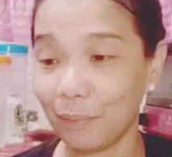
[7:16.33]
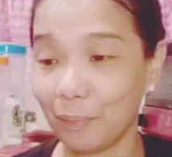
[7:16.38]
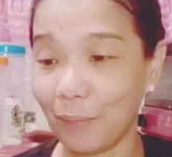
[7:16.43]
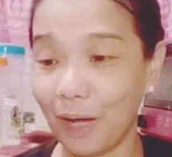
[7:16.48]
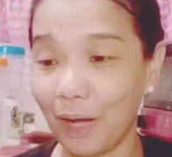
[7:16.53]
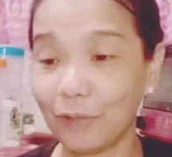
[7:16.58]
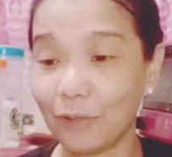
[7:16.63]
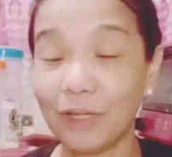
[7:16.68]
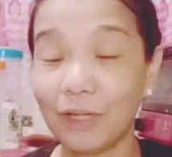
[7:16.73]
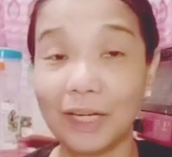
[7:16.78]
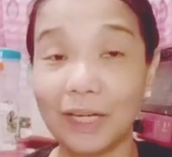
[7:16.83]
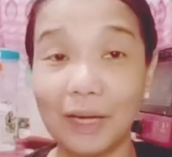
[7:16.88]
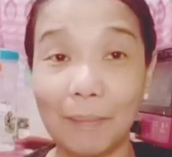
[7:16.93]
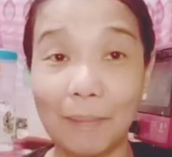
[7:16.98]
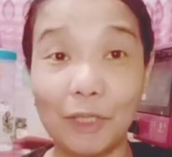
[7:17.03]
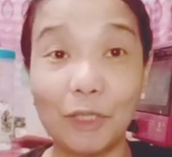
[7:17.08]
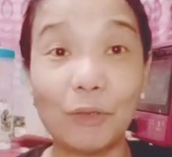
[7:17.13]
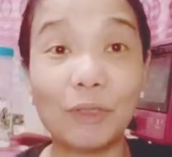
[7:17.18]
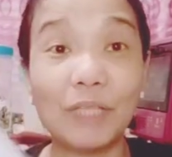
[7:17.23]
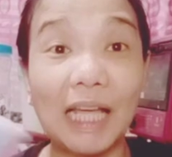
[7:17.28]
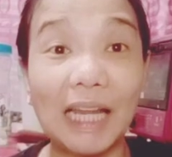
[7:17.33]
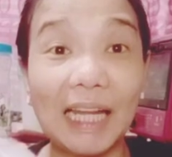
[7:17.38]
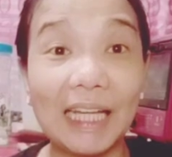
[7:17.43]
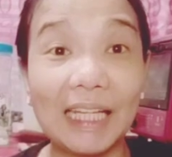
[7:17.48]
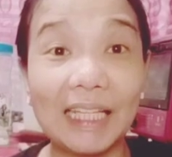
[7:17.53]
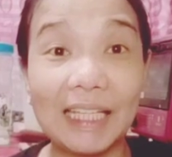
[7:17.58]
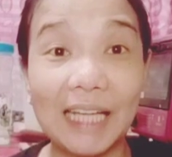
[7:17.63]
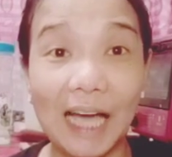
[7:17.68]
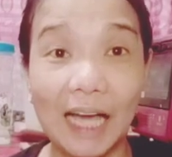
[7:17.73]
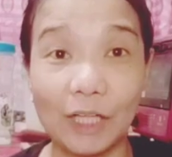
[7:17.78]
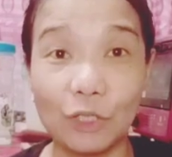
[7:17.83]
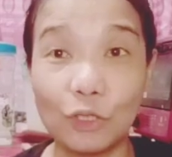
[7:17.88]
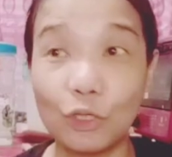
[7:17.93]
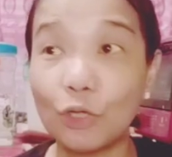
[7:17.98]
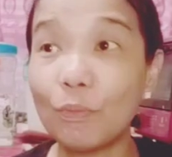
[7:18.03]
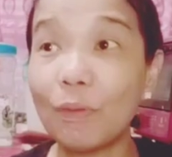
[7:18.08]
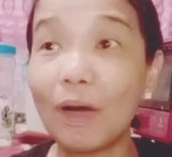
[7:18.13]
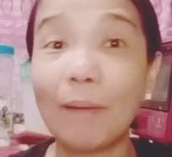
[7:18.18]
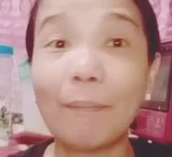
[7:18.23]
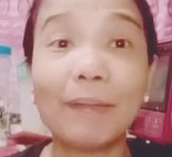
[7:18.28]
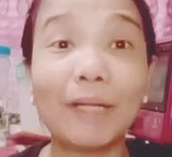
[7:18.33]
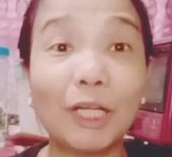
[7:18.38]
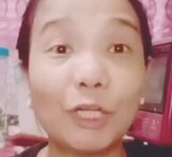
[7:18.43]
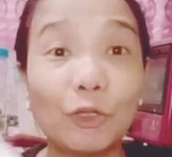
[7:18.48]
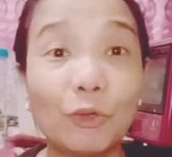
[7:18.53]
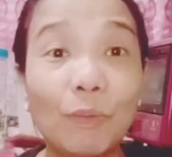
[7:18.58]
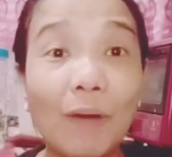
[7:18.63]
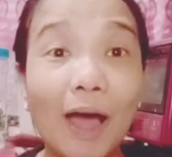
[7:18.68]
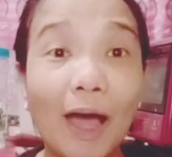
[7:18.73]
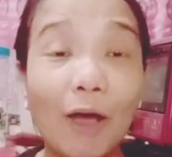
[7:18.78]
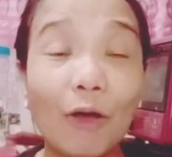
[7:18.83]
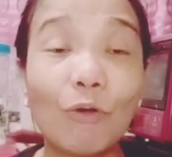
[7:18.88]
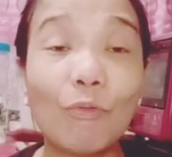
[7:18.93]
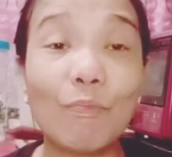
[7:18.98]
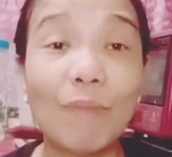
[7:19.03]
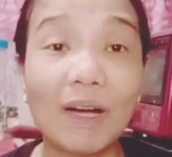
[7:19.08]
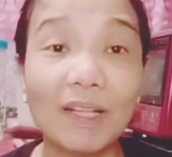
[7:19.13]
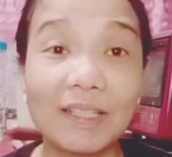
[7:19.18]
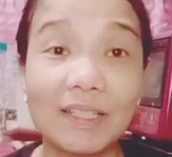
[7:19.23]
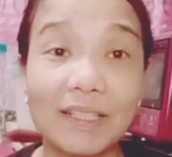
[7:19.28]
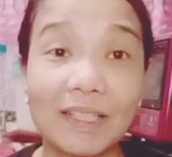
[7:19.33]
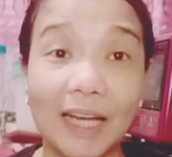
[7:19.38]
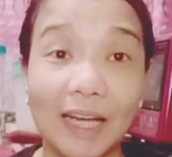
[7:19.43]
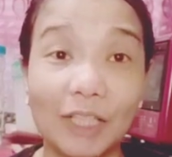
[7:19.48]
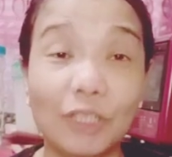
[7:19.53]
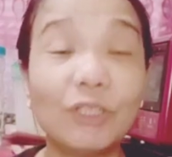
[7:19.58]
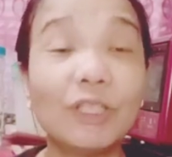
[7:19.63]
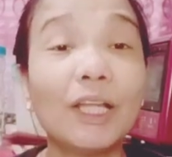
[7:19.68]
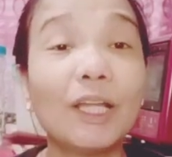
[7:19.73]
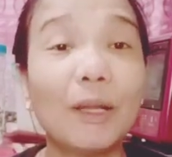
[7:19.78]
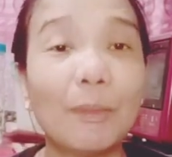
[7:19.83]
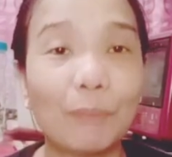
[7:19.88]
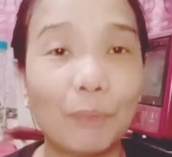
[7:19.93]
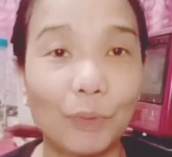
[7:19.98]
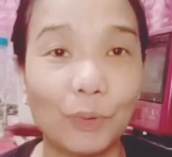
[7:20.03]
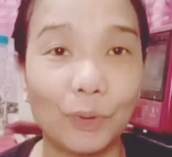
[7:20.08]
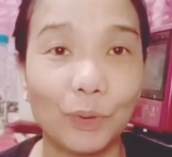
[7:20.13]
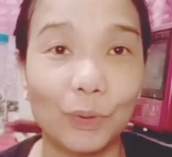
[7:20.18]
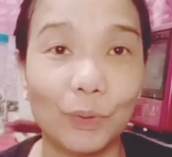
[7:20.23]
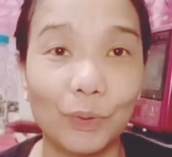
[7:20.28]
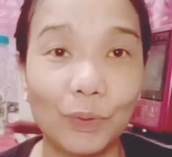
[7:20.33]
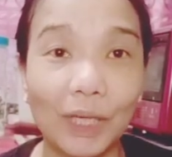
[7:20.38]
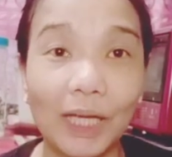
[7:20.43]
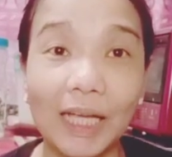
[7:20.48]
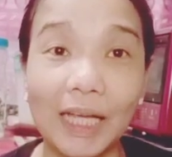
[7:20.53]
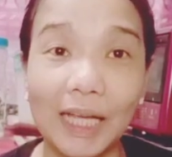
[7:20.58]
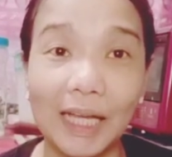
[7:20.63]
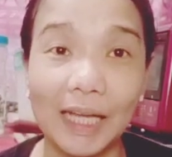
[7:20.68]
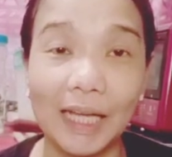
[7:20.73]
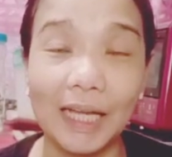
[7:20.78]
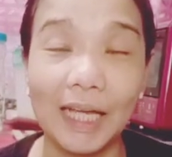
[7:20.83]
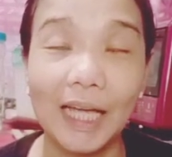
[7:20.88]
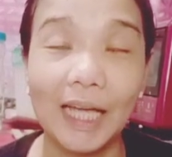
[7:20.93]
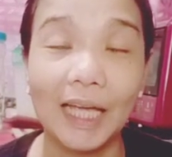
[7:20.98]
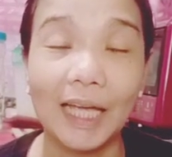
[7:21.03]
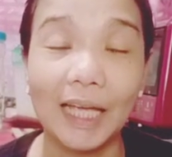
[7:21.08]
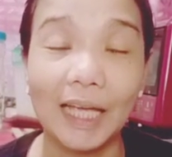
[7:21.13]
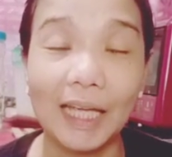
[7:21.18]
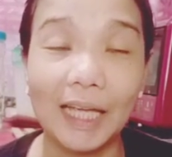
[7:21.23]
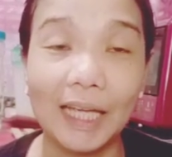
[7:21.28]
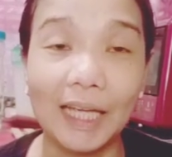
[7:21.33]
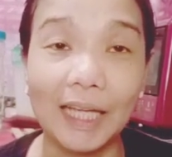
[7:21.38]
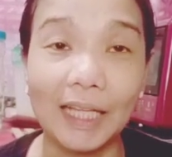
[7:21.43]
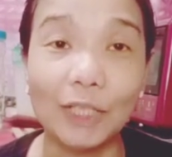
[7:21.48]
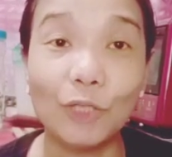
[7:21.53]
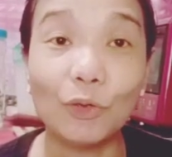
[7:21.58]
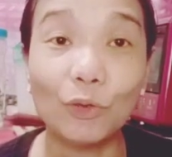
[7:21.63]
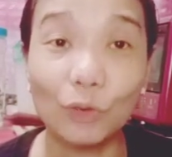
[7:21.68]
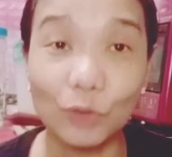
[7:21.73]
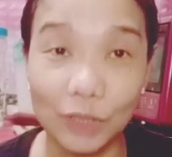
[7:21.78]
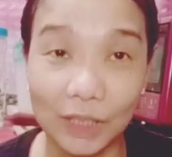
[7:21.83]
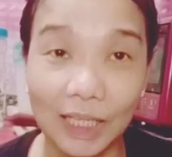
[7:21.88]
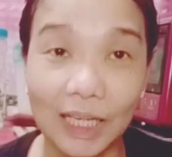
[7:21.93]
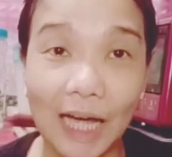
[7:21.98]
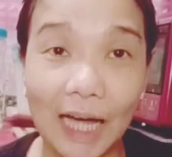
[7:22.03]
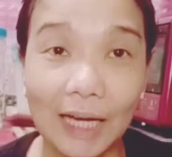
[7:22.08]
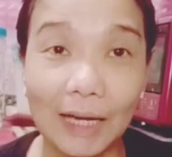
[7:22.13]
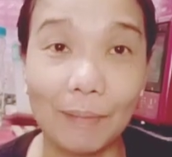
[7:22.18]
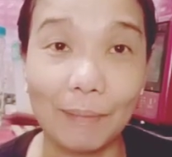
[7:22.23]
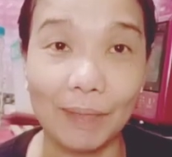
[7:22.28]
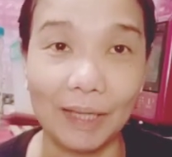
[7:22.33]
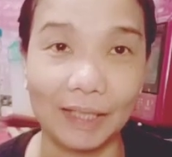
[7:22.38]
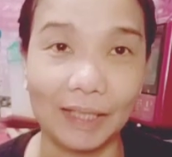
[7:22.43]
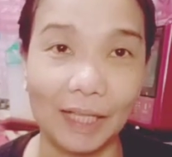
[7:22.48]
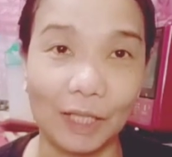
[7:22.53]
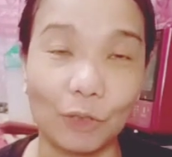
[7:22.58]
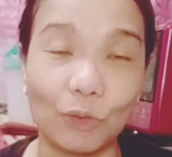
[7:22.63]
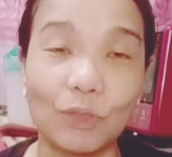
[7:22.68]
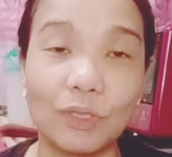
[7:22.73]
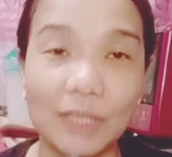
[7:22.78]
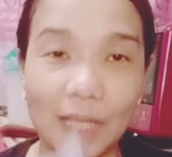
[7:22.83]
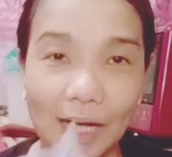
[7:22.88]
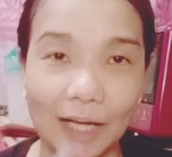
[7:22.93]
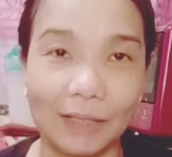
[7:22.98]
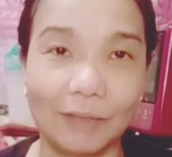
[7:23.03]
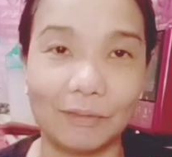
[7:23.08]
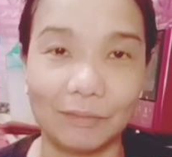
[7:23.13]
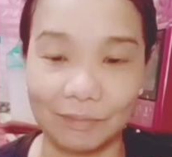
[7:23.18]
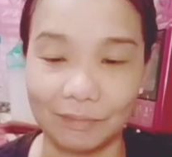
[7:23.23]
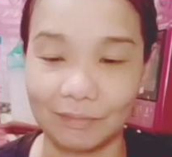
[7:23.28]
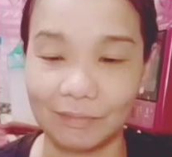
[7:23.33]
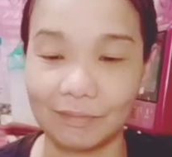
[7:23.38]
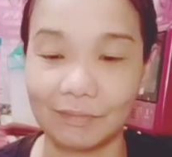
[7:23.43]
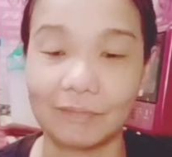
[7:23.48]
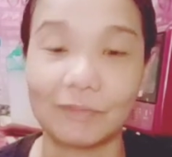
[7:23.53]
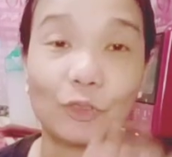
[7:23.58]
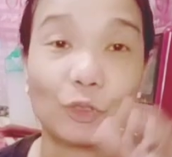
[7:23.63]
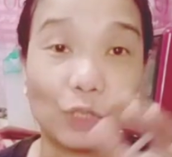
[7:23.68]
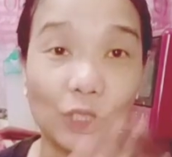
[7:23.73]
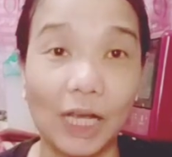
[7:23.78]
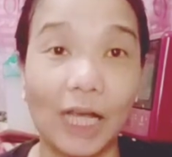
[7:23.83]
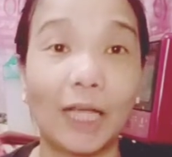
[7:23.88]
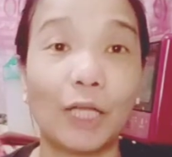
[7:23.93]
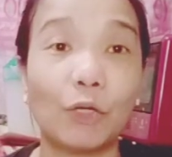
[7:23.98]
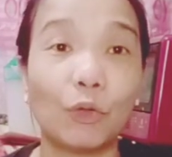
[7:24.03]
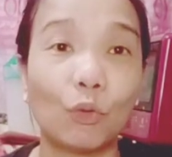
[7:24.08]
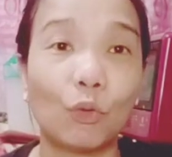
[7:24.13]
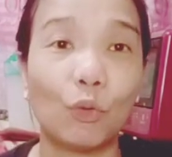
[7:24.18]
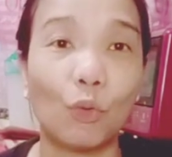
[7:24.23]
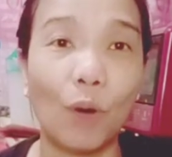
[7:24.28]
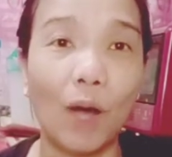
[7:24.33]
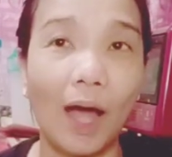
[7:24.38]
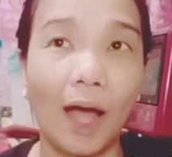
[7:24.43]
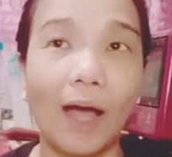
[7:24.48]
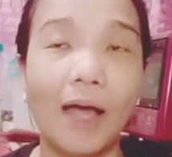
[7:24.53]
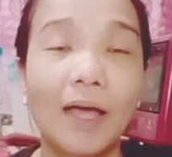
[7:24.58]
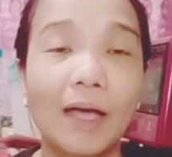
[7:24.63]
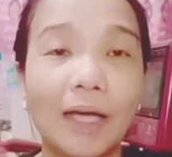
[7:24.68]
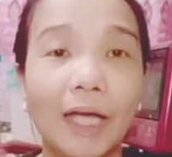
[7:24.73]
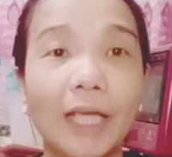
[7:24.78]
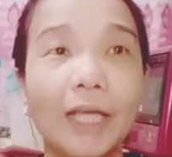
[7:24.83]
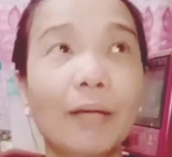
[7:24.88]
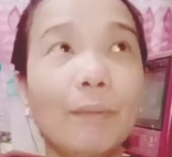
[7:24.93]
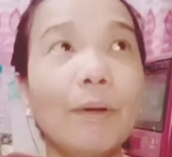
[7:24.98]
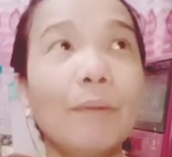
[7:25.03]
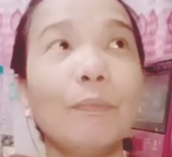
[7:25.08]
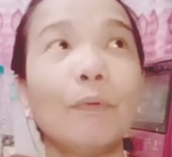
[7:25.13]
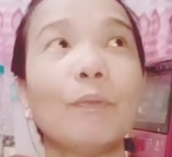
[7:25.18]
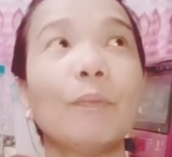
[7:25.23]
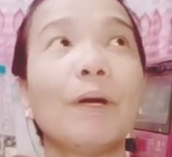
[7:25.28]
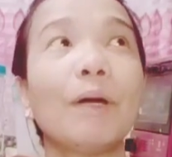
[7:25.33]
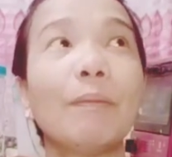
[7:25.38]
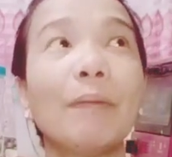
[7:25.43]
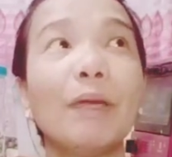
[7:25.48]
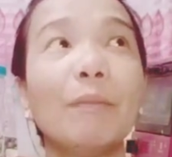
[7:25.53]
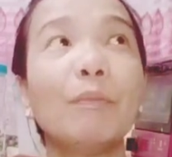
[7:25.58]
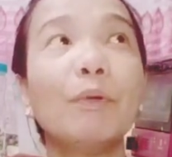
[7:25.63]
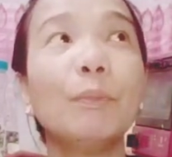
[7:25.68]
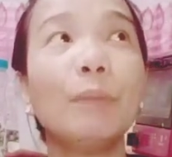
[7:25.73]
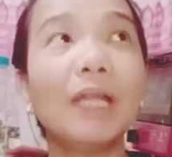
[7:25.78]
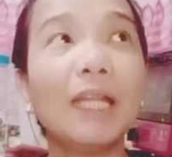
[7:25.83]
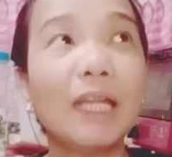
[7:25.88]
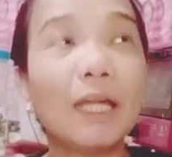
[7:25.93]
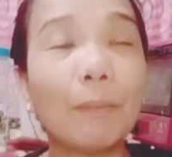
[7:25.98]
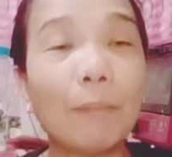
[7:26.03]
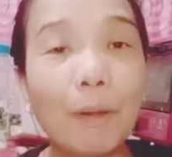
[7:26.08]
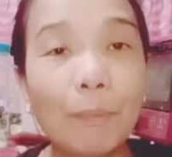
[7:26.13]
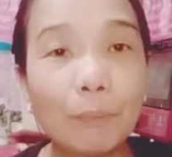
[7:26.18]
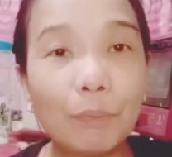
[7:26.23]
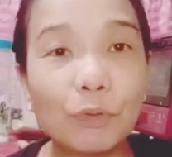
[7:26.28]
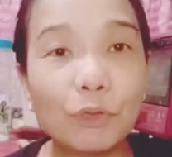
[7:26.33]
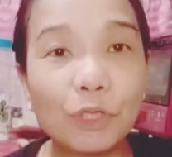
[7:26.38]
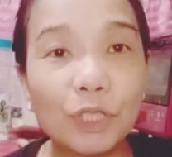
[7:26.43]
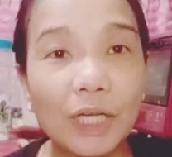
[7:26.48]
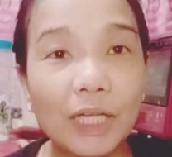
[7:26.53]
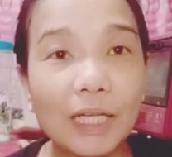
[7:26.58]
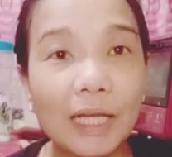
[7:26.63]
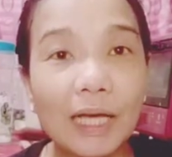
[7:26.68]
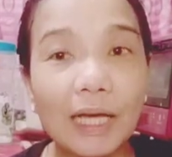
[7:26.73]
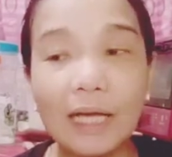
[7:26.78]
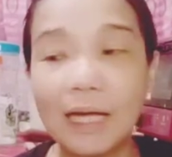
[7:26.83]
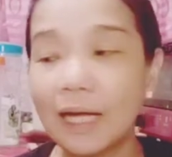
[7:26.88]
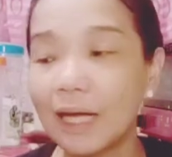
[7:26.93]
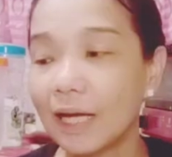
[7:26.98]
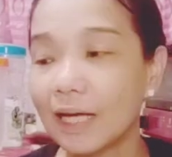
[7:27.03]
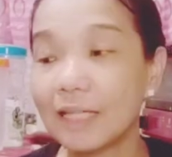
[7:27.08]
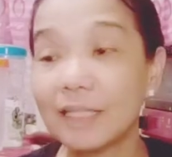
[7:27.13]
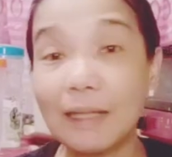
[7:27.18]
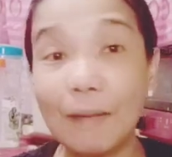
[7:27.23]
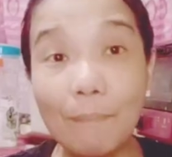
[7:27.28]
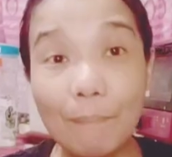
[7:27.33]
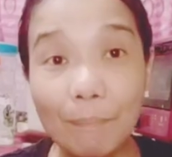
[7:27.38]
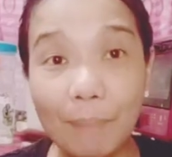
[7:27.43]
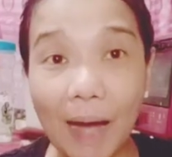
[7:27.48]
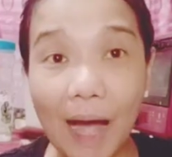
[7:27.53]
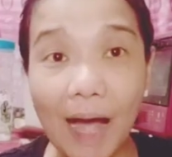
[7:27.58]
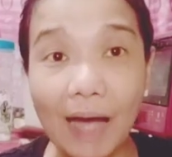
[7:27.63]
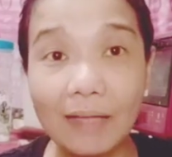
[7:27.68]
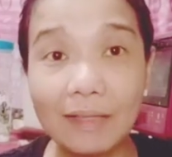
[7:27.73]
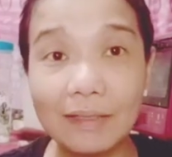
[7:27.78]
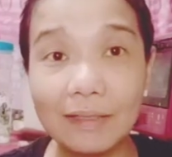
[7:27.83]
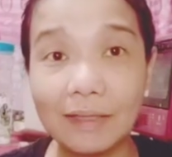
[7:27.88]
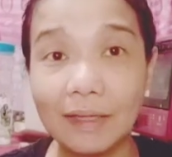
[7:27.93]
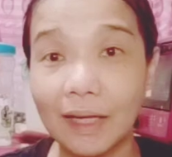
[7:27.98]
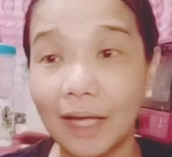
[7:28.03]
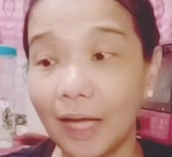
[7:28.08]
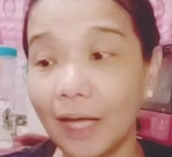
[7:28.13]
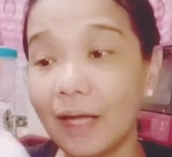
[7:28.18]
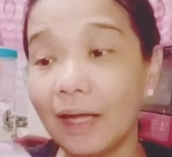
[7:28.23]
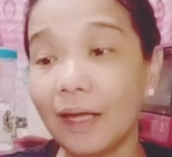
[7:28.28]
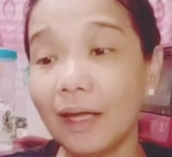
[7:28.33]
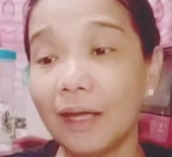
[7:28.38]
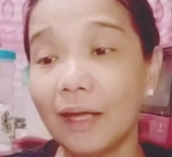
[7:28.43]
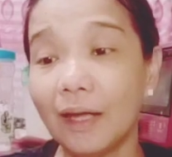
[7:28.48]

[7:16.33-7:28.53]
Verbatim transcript: ano lang naman yung lalagyan. So, yung mga pinaglumaan kong box dyan, yun na lang po yung i, i doon ko siya gagamitin kung saan ko siya kinukuha. Ngayon naman po, pag may bumili naman po siya na isang box, eh,